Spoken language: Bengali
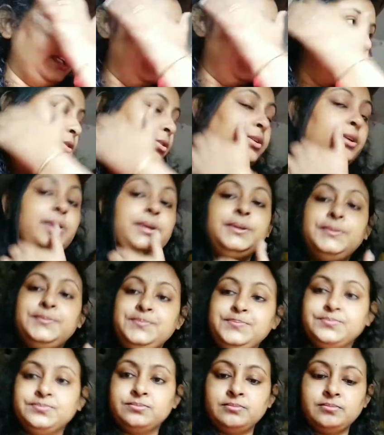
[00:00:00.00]
সেই জন্য
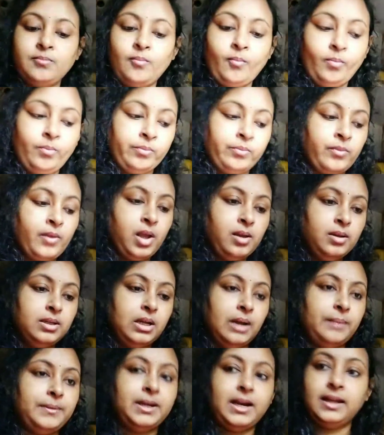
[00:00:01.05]

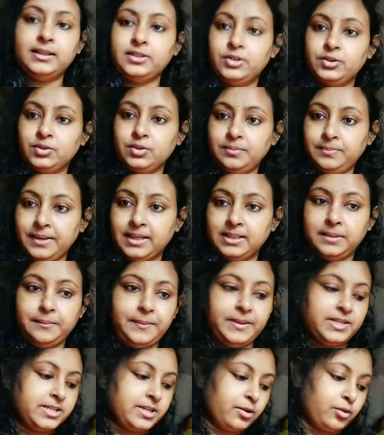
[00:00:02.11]
আমার আদা রসুন পেঁয়াজের
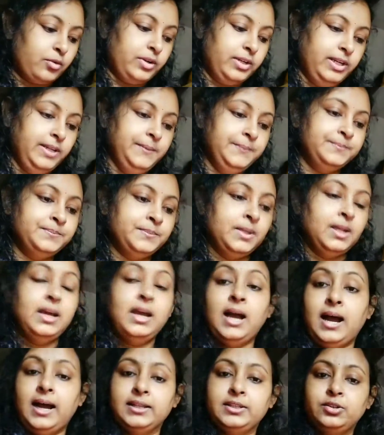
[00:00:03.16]
পেস্টটা করে নিই
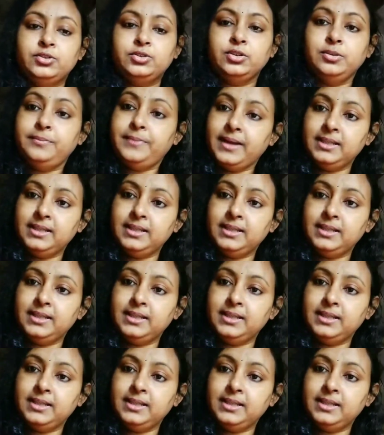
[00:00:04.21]
আদা রসুন